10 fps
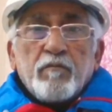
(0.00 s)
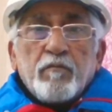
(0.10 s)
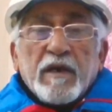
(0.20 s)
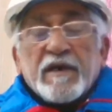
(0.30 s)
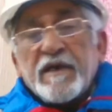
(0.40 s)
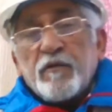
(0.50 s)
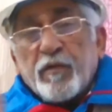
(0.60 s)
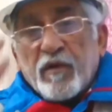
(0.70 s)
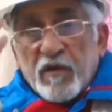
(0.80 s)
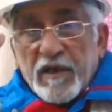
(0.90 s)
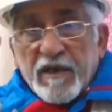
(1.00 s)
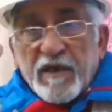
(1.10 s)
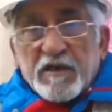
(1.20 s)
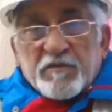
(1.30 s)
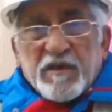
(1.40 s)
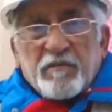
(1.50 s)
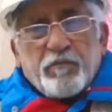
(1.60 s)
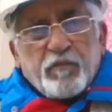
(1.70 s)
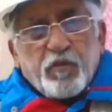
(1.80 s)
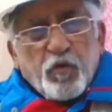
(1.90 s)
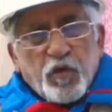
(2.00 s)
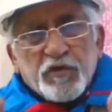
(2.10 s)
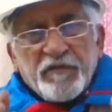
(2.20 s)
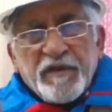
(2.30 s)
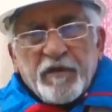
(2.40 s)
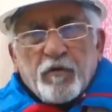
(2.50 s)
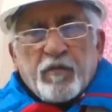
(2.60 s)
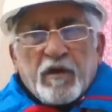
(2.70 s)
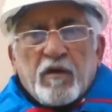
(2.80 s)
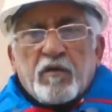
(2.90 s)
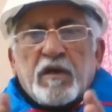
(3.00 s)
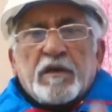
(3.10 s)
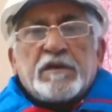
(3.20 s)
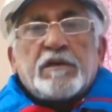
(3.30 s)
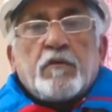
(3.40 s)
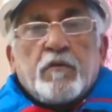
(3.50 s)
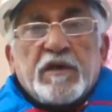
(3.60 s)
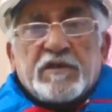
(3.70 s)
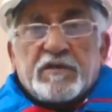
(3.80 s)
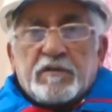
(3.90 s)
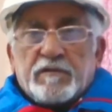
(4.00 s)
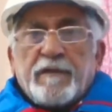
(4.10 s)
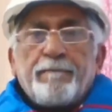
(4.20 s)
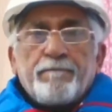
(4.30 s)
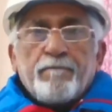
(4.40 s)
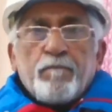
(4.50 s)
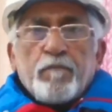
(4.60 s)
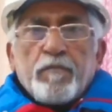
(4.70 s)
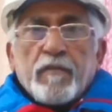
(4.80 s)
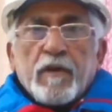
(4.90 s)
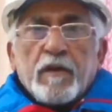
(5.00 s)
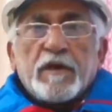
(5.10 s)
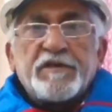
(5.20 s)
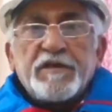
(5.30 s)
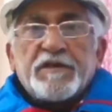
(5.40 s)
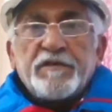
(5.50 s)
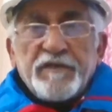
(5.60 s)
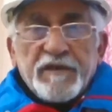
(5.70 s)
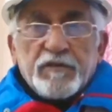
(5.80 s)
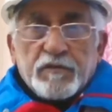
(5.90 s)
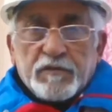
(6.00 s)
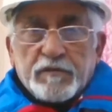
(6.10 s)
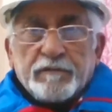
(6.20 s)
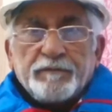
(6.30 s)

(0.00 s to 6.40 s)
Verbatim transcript: बाकी ऊपर वाले के हाथ में रोज़ वीडियो बनाओ डाले जाओ बस अच्छी अच्छी वीडियोज़